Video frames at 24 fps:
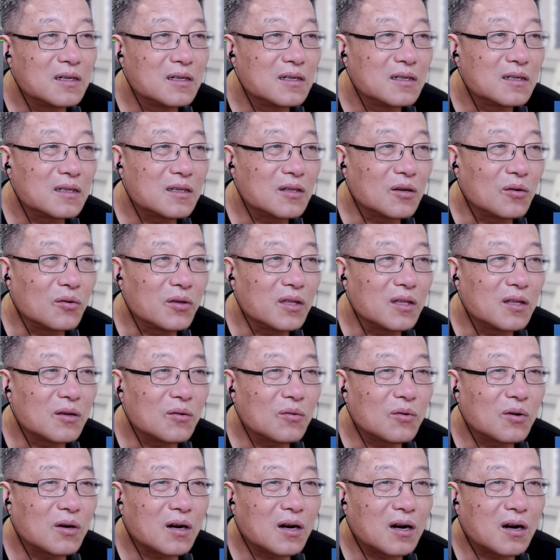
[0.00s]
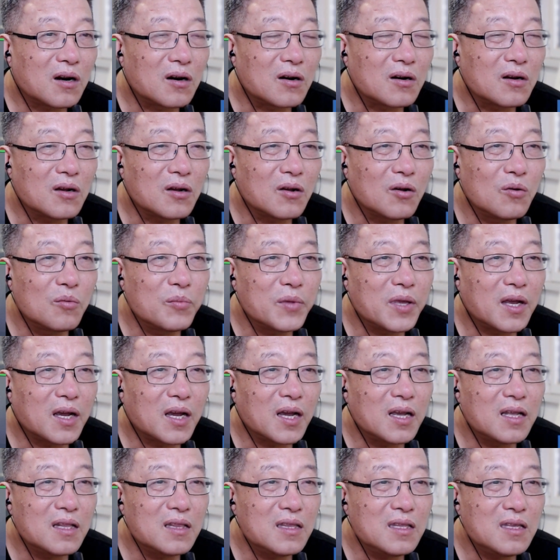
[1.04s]
抖音（括号后面
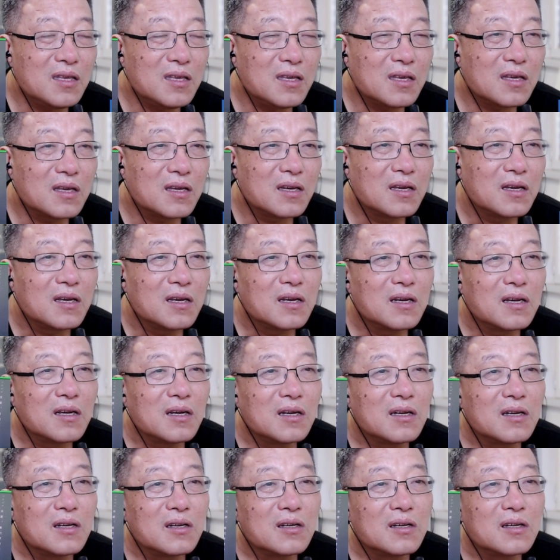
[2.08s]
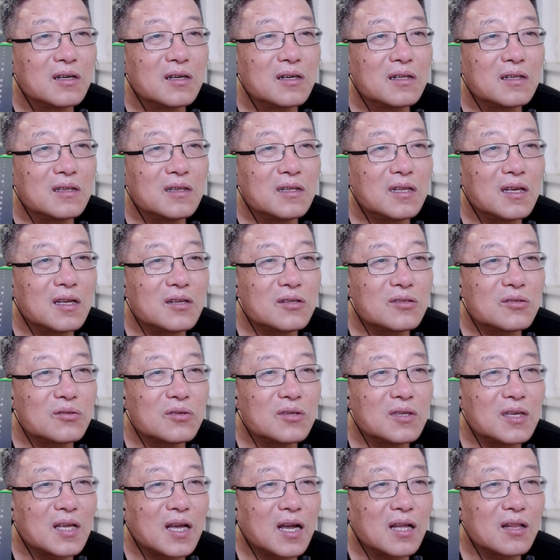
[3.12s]
ID 天
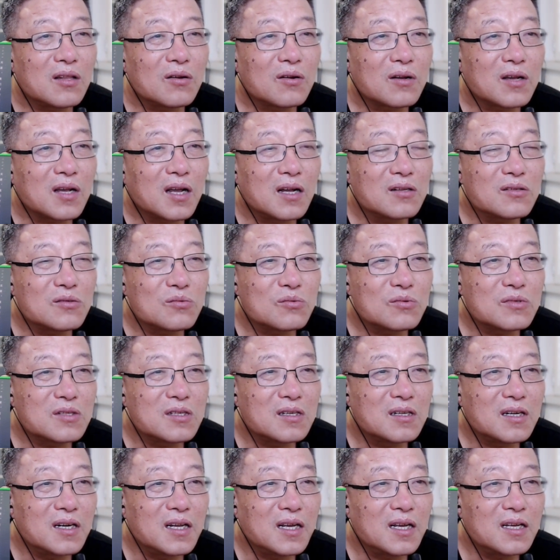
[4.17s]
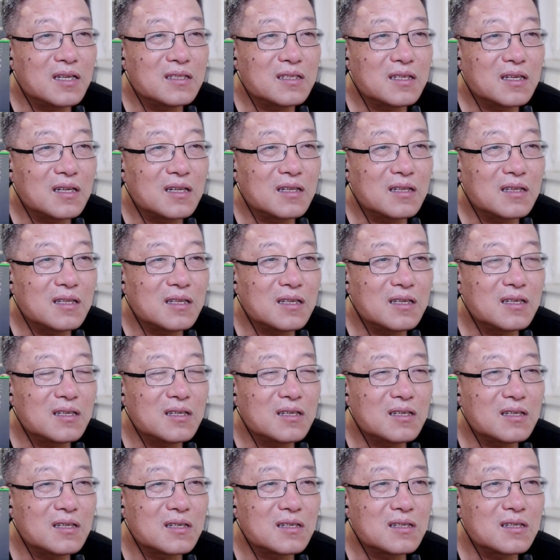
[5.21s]
水丫头刚注册连线提
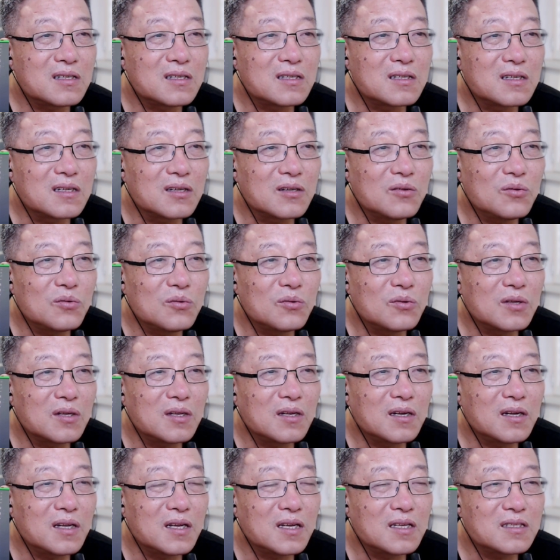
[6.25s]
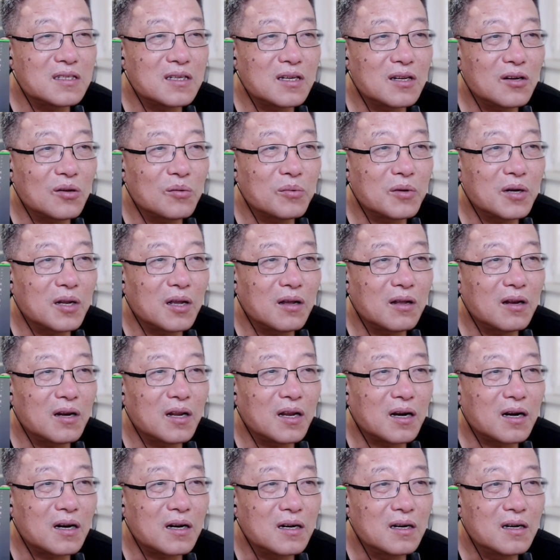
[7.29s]
示只能语音连线露不了
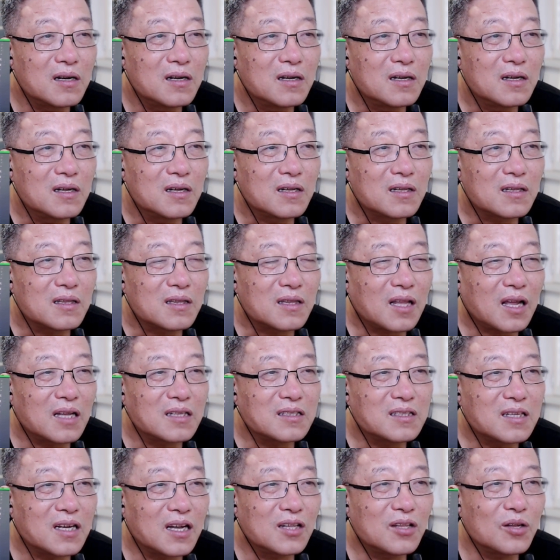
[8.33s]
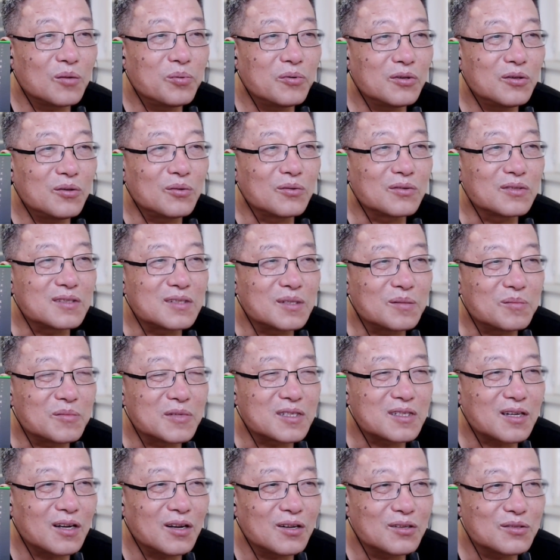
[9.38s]
脸，大家都不懂怎么
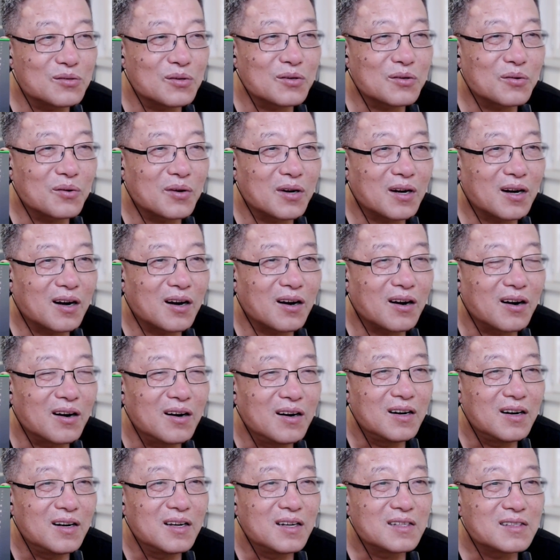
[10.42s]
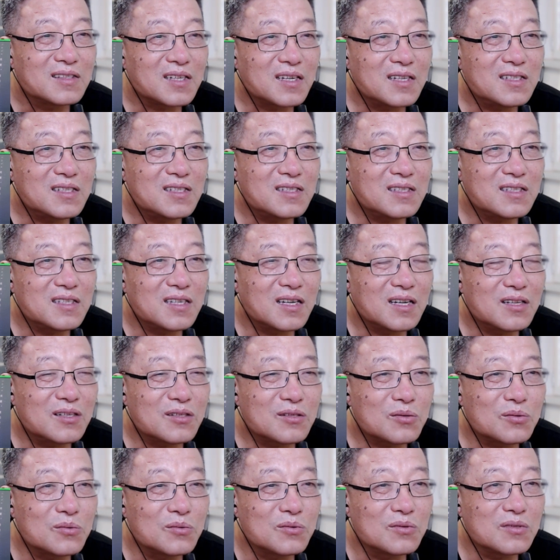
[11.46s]
操作）。（括号在之前
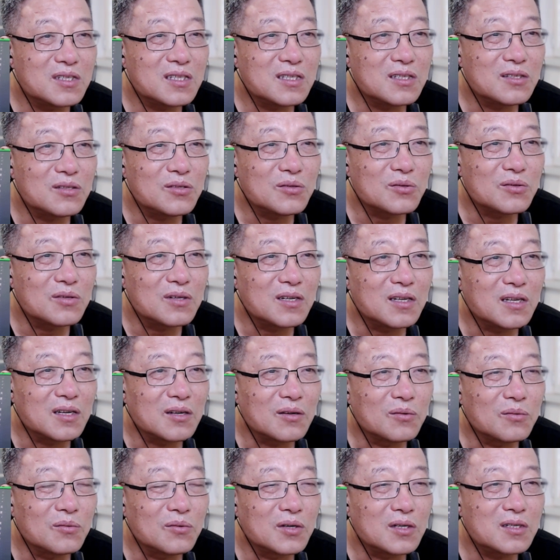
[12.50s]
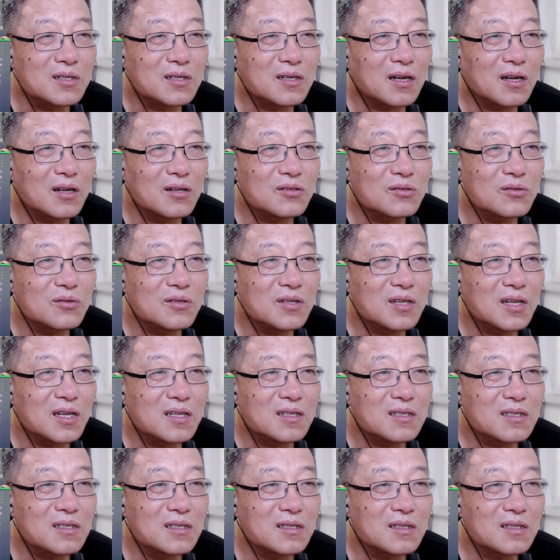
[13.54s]
重启群里我知道最
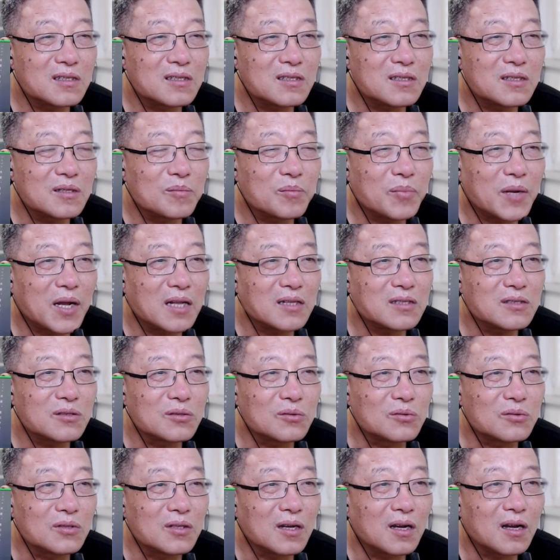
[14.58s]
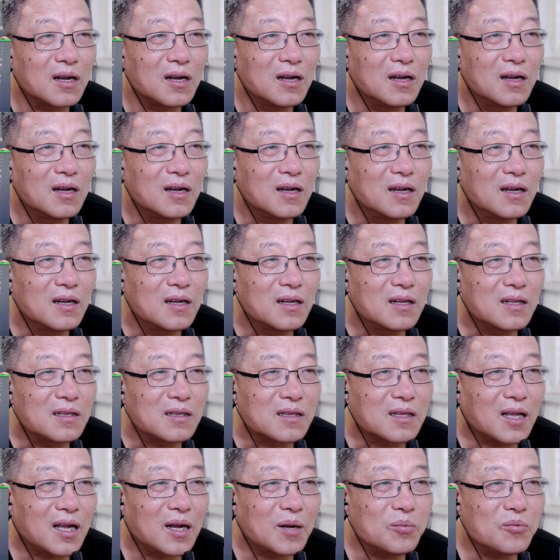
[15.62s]
年轻的是八九的，
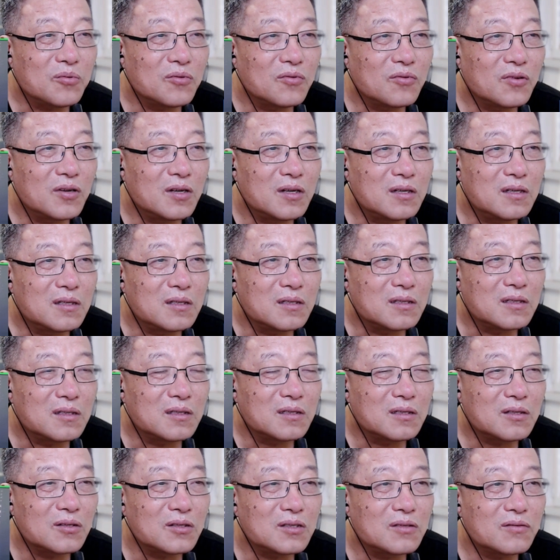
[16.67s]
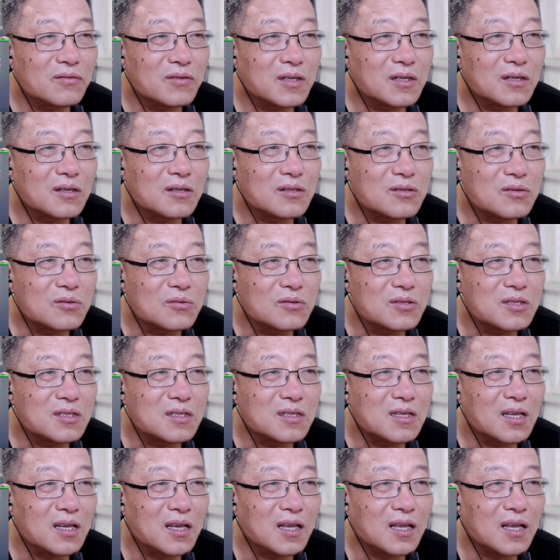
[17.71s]
大部分都是为了重
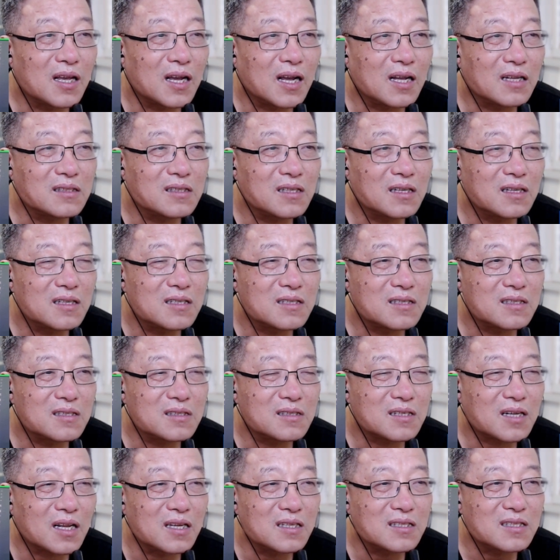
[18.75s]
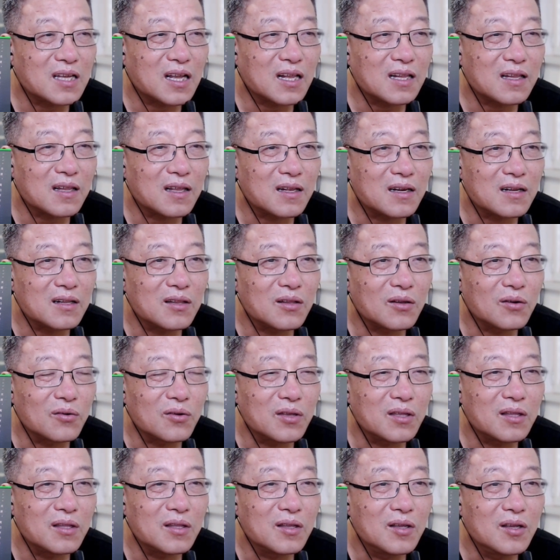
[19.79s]
启天涯才才下载的抖
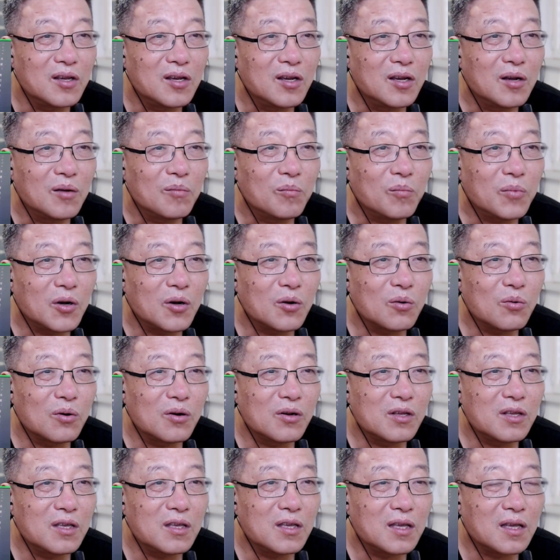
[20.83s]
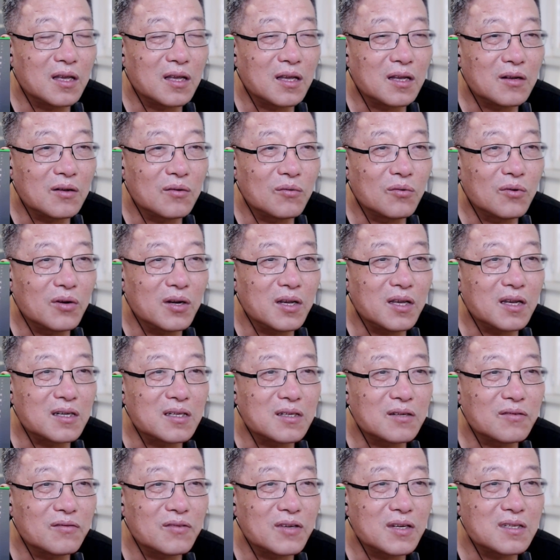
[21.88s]
音，包括也我也
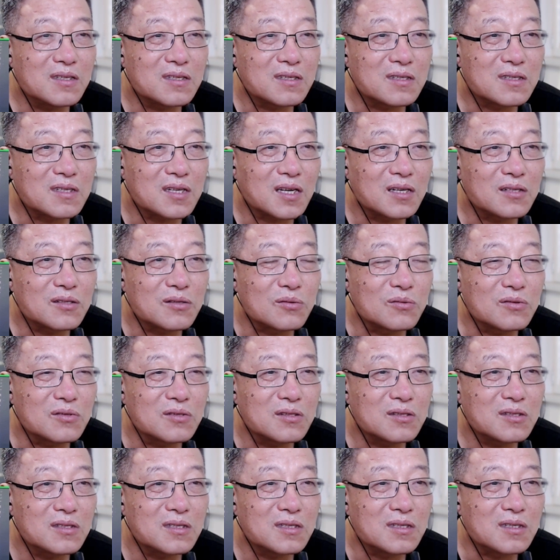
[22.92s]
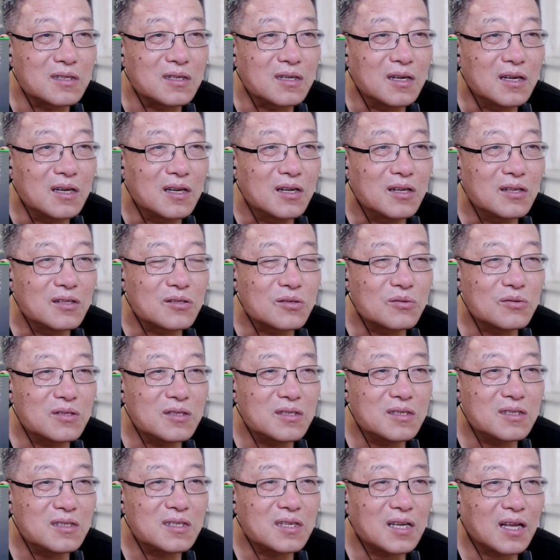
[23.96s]
是为此才重启。）重
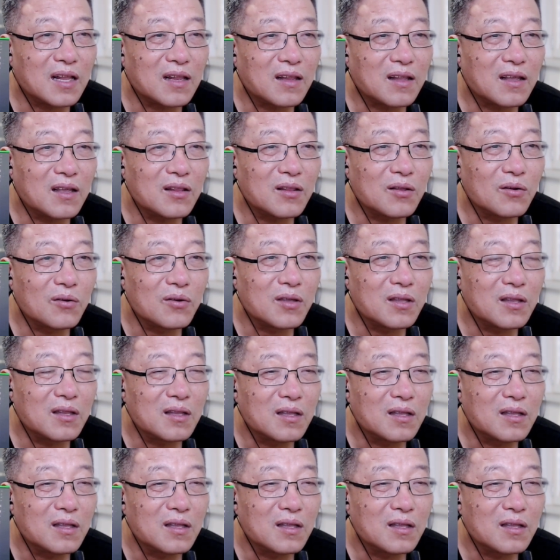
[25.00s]
新下载抖音，